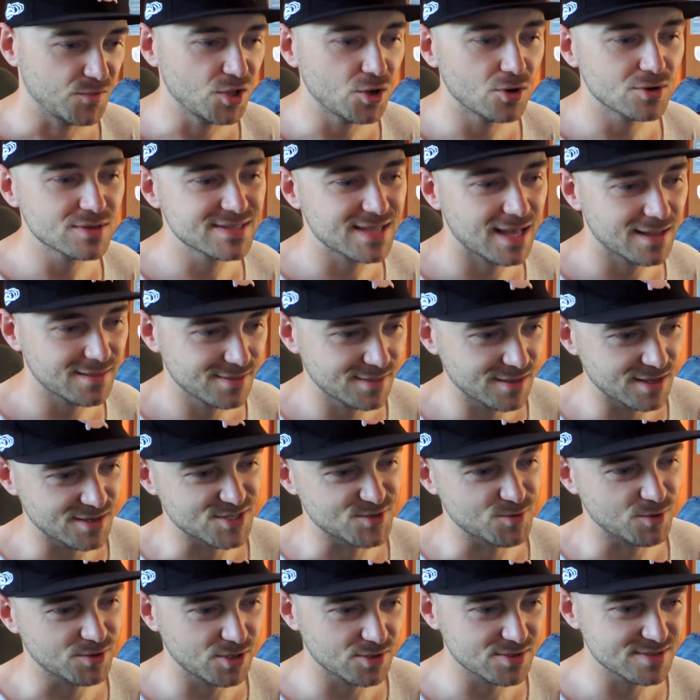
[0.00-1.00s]
I
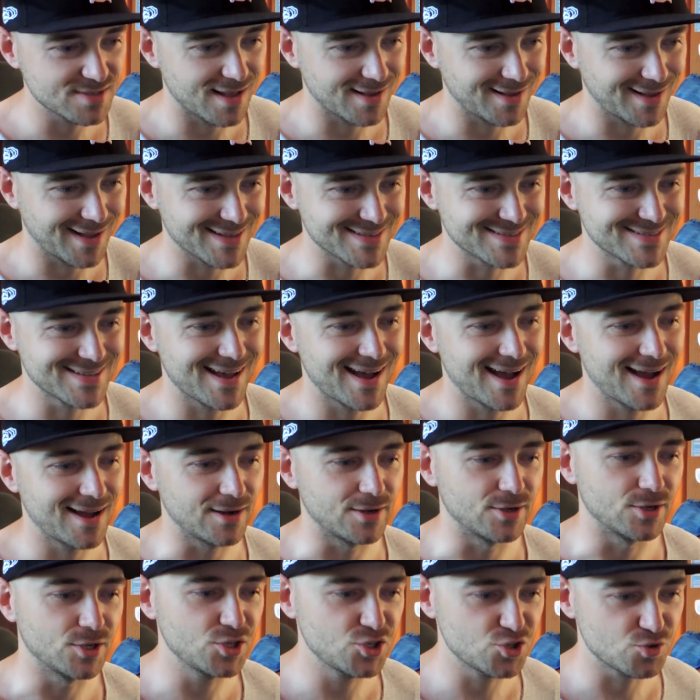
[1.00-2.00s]
ostatnia złota znaka
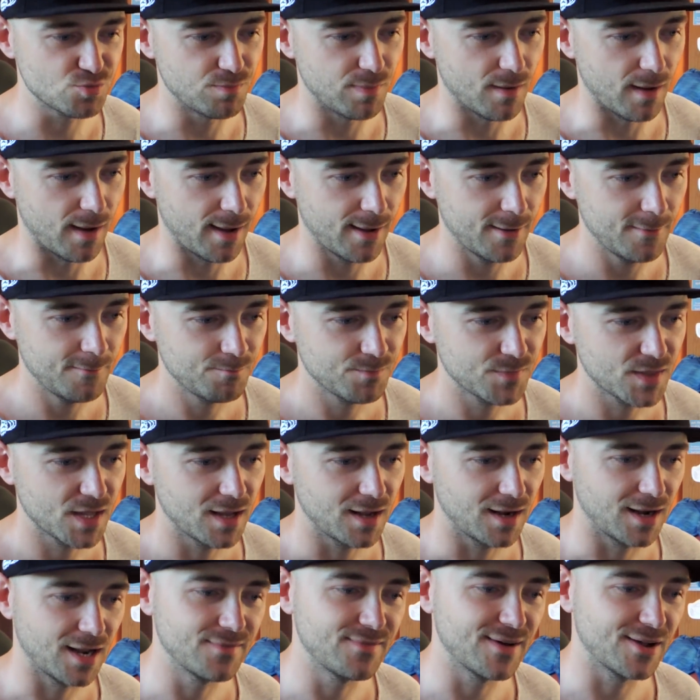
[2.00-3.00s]
za liczbę
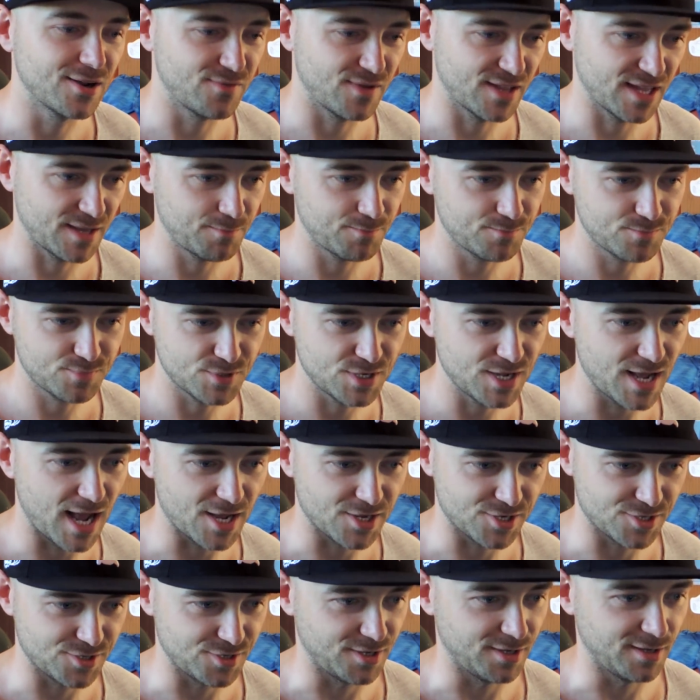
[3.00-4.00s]
levelowanych
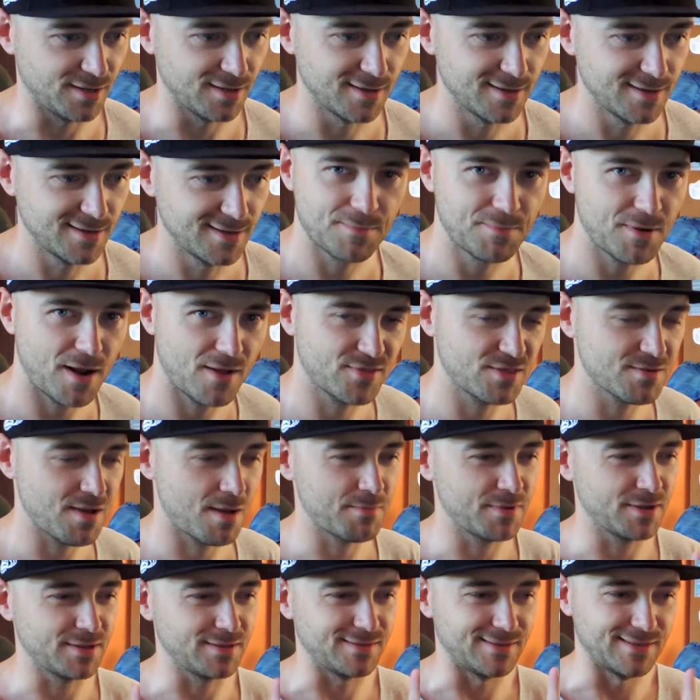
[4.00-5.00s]
przyjaźni. Czy naprawdę
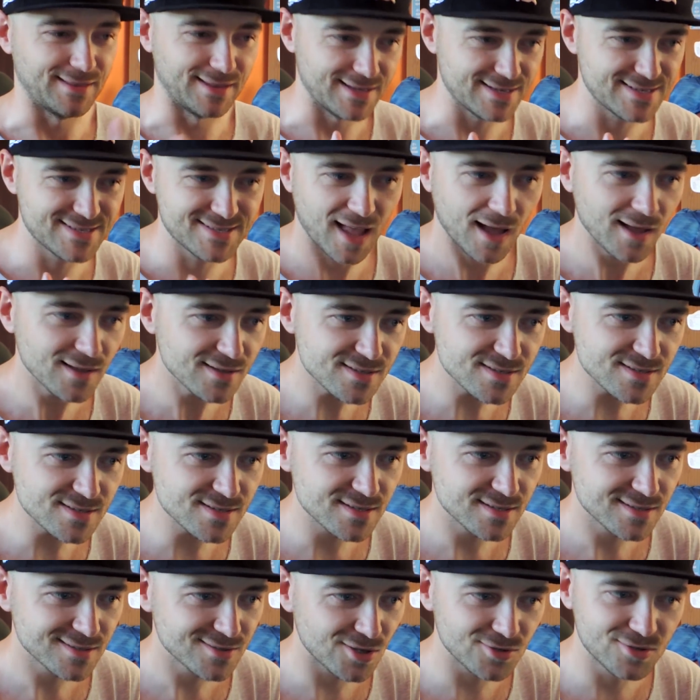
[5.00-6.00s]
mamy
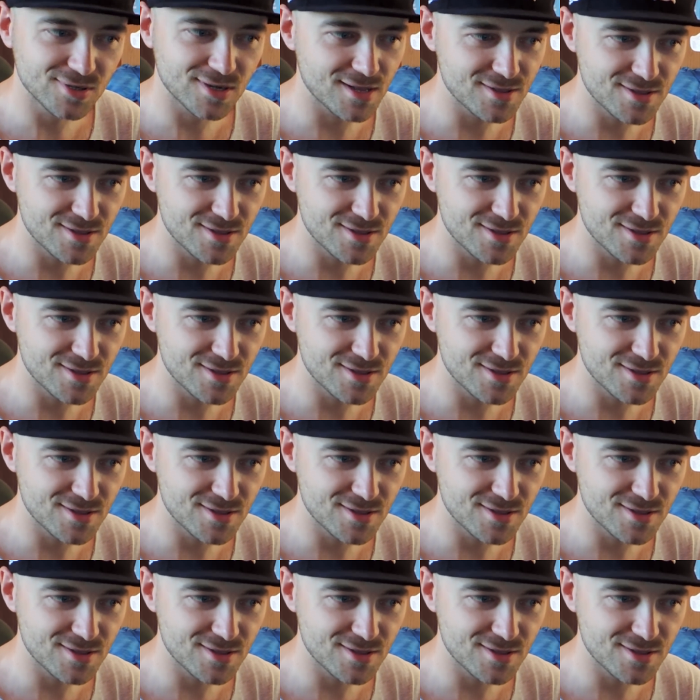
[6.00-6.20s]
dystans do